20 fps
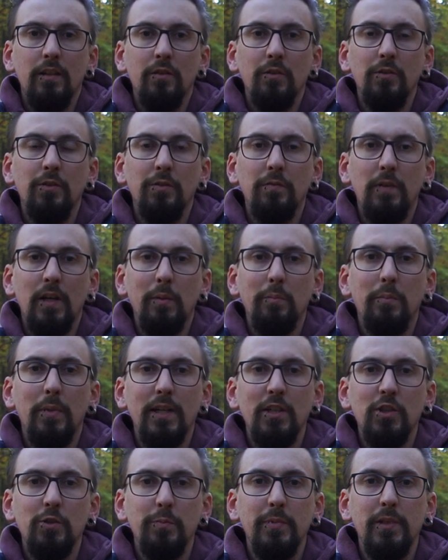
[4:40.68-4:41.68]
und zwar am
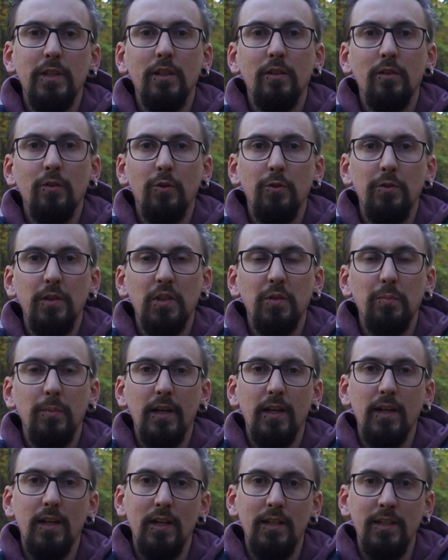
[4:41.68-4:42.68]
Beispiel
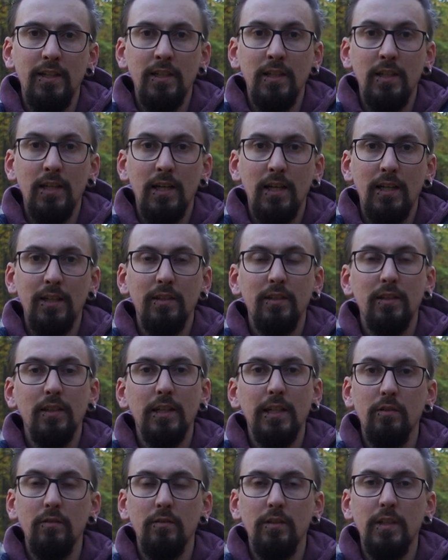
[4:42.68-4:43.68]
Königsberg-Kaliningrad.
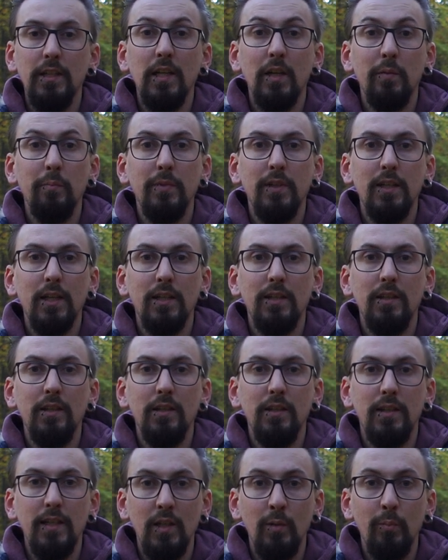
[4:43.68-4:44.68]
Ich habe mich an
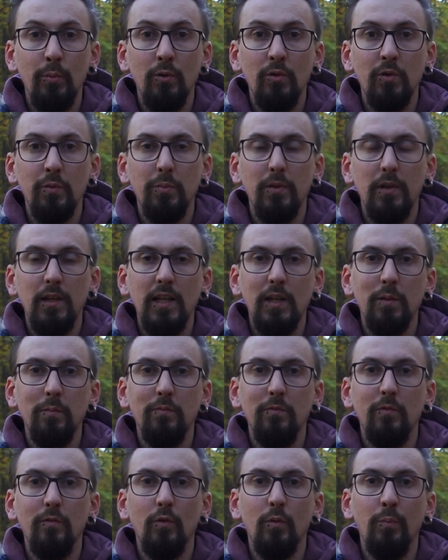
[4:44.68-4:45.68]
den Punkt
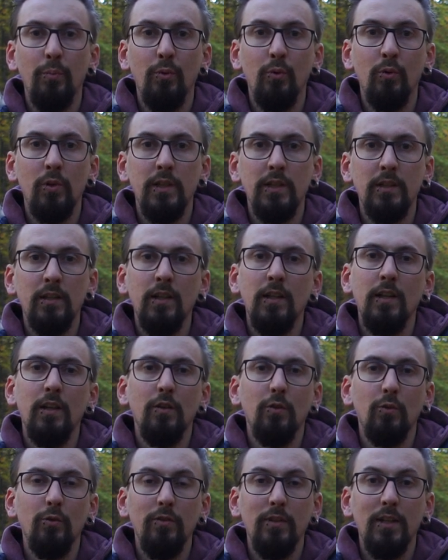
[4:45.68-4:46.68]
begeben, wo Polen,
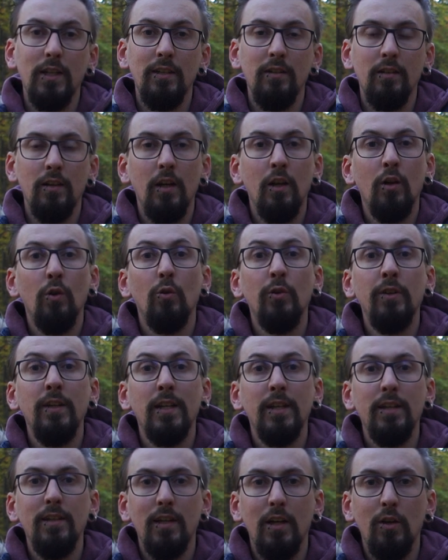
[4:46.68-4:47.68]
Russland und
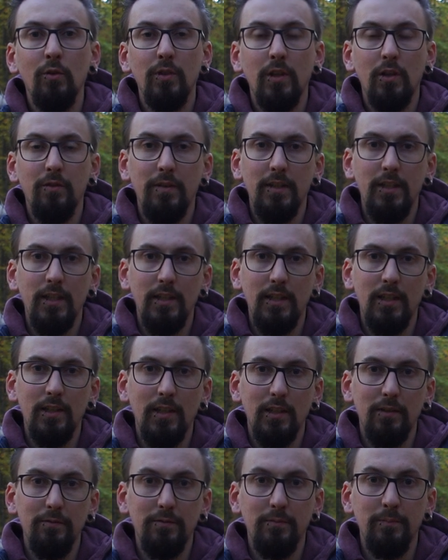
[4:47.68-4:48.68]
Litauen
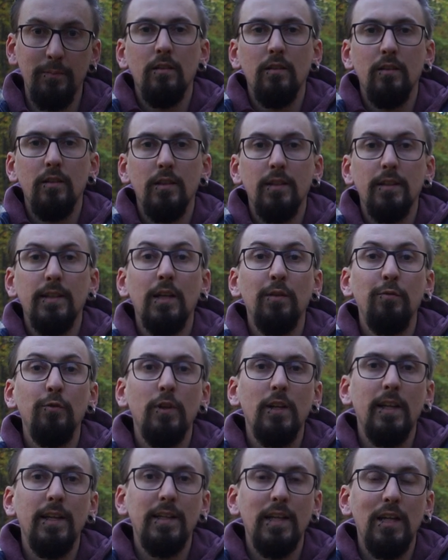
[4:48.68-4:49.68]
aufeinandertreffen. Dafür
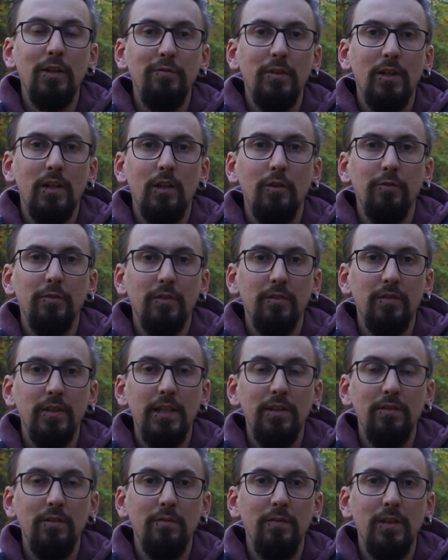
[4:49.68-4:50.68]
klickt einfach auf das
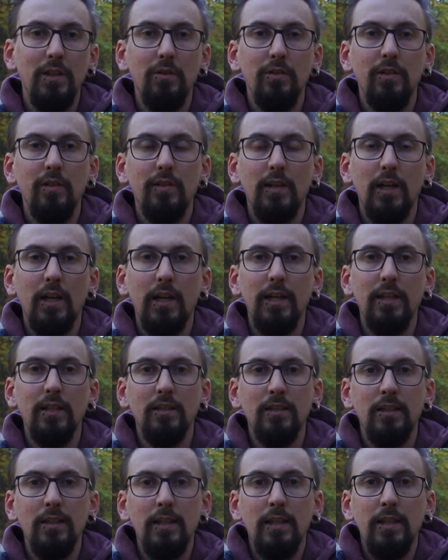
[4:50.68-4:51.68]
nächste Video dieser
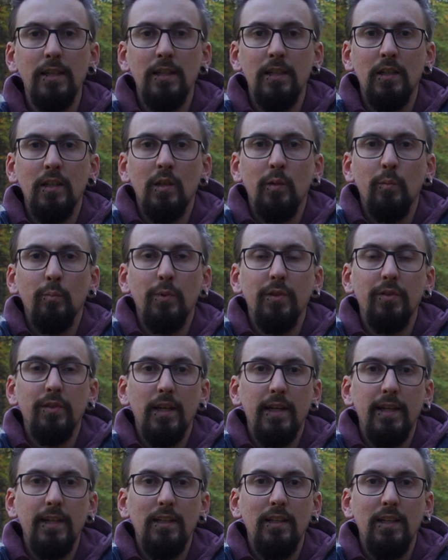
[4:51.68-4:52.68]
Reihe bis
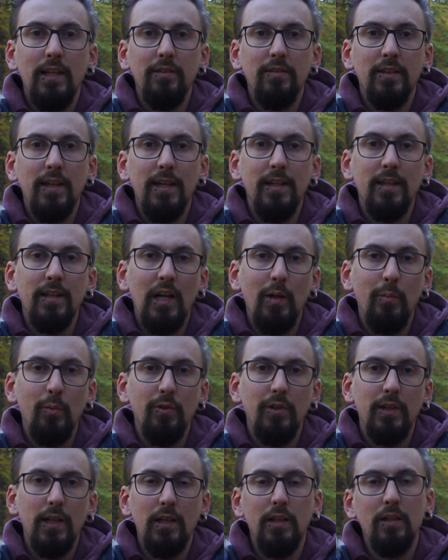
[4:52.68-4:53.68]
dahin, lasst gerne ein Abo
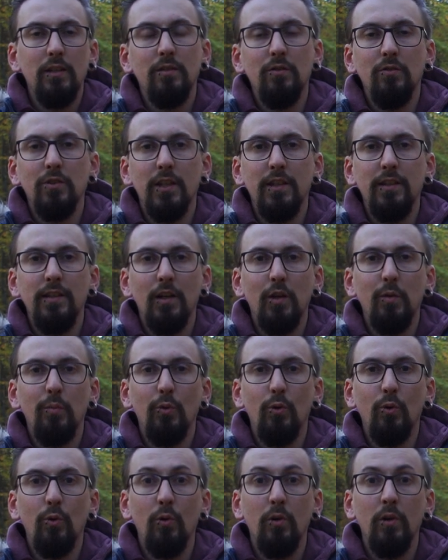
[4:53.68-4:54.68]
da oder einen Daumen
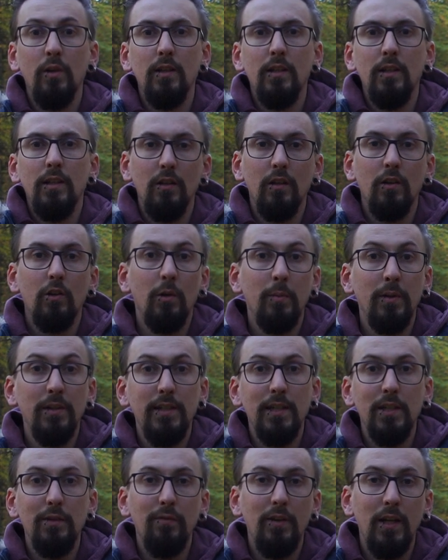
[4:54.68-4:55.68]
hoch.
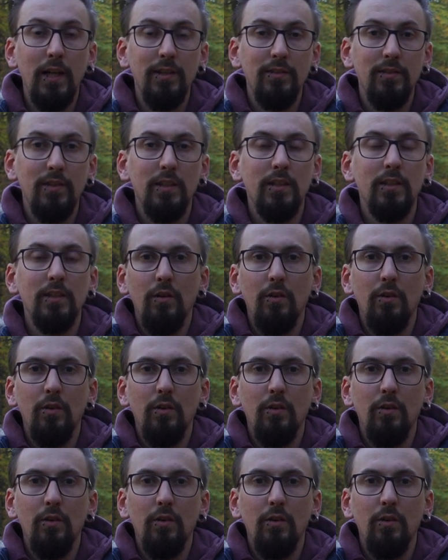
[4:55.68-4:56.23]
Kommentiert fleißig.